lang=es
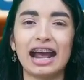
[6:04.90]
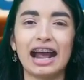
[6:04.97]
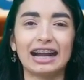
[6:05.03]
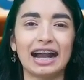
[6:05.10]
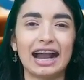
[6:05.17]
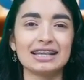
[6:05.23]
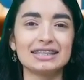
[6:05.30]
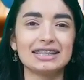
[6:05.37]
la
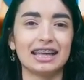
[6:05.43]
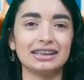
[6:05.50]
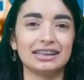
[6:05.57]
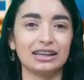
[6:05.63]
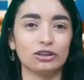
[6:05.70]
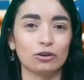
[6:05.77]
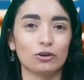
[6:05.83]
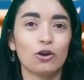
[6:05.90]
clase
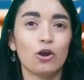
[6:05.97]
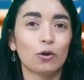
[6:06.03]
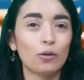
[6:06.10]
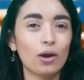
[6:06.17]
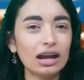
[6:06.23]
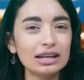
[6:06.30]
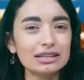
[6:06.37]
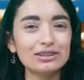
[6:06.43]
anterior.
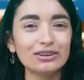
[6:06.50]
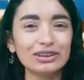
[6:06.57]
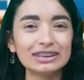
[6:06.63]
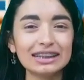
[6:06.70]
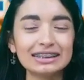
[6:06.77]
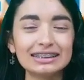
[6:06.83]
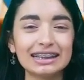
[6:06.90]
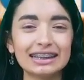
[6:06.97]
¿Cuáles son
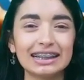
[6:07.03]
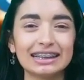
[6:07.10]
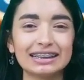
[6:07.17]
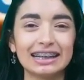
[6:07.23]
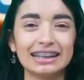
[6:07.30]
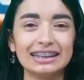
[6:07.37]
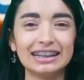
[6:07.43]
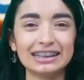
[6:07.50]
esas
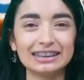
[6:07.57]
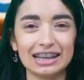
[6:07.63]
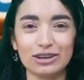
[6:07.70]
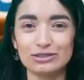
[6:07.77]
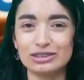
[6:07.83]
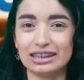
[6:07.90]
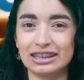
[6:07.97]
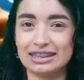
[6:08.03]
secretarías que
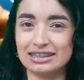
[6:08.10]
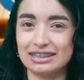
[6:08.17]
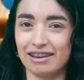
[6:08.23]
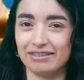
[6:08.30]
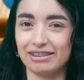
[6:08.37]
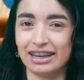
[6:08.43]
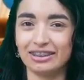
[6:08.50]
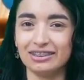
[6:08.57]
ustedes
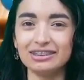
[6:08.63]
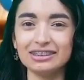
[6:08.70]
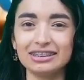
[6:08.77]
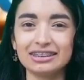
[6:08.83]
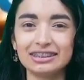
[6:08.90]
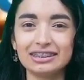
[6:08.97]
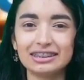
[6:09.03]
ya vieron?